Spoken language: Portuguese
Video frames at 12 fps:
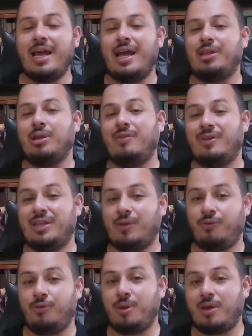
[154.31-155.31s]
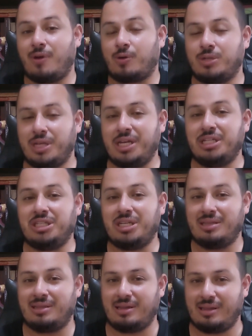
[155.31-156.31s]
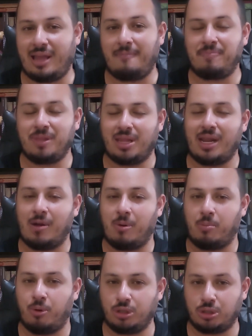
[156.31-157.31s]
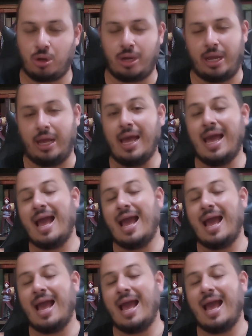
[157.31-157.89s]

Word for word: então ele vai ter um filme que vai conseguir te entreter, entregar uma boa história.